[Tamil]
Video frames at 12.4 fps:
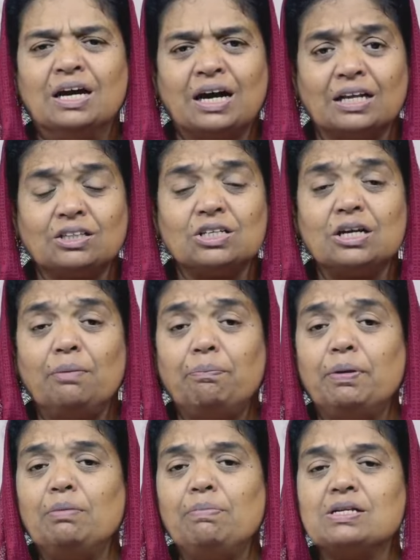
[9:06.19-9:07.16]
கர்த்தரை
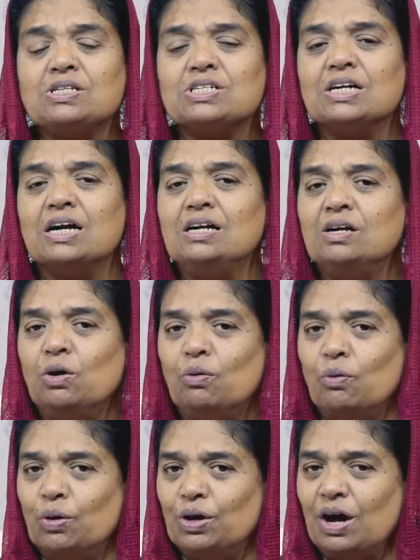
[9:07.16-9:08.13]
பின்பற்றுங்கள்
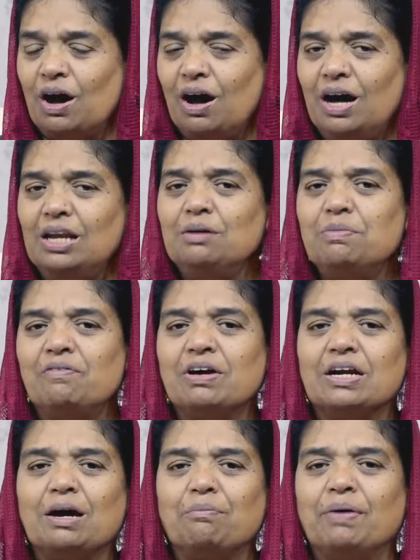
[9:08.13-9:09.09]
ஒரு நாளும்
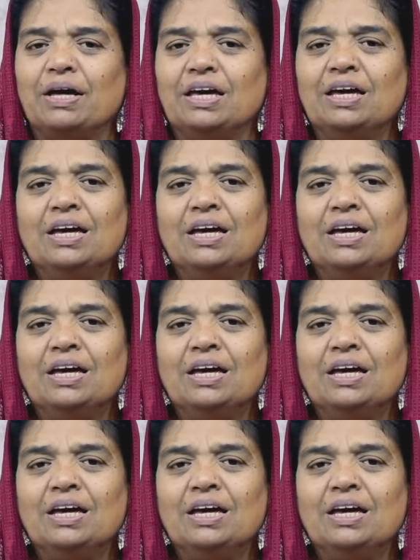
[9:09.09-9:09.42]
அவர் நம்மை